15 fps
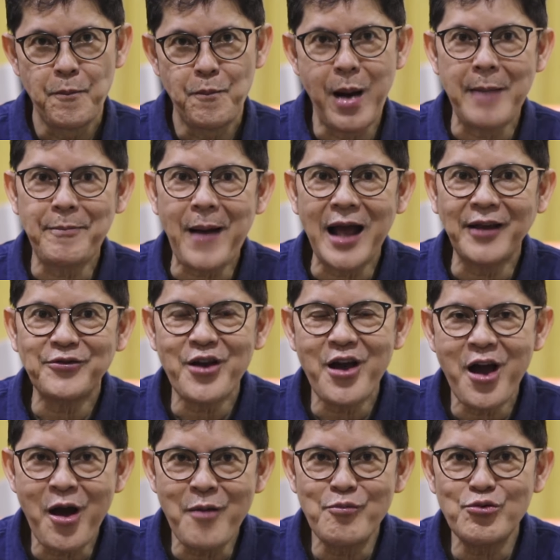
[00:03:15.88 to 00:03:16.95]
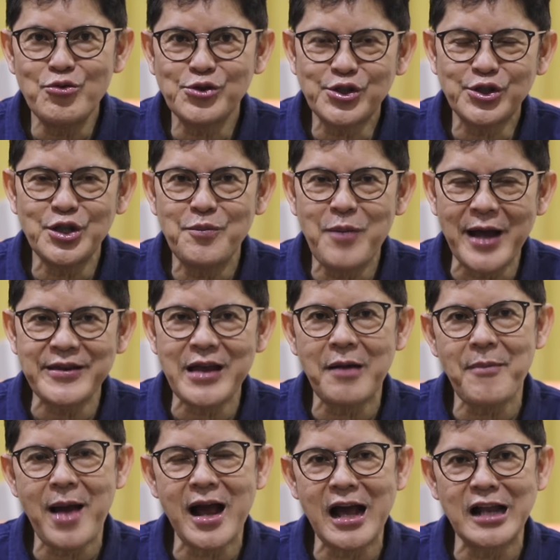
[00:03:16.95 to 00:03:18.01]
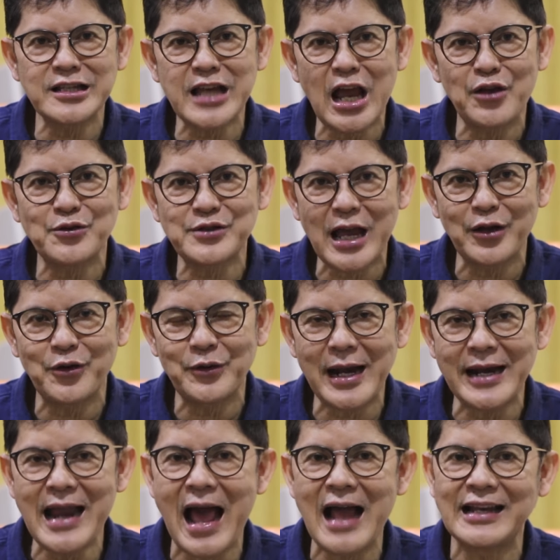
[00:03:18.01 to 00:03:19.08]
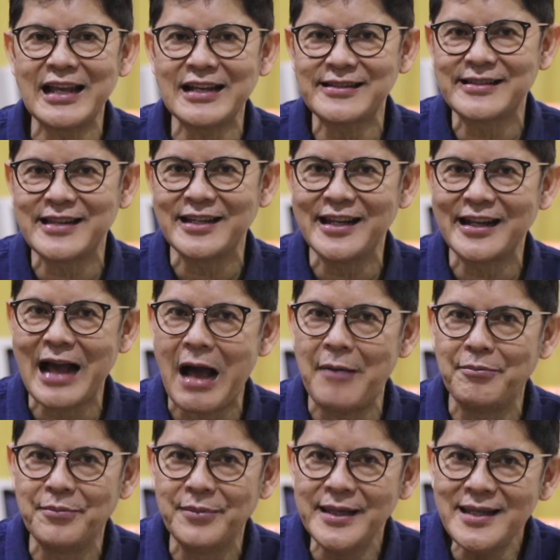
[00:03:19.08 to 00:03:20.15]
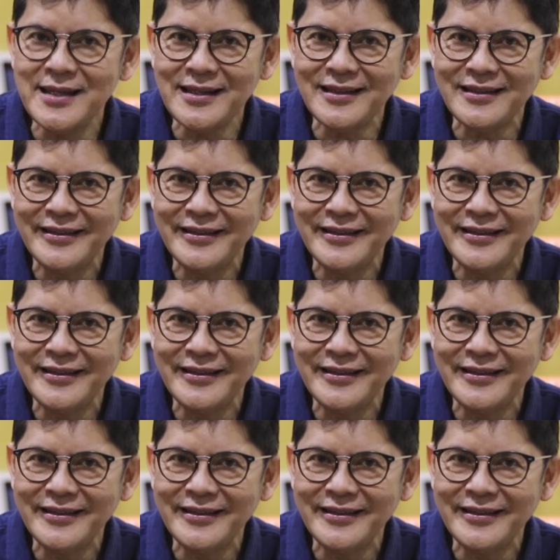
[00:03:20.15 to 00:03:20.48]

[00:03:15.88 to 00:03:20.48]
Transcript: bapaknya mesti banyak makan sayur-sayuran alias jadi kambing.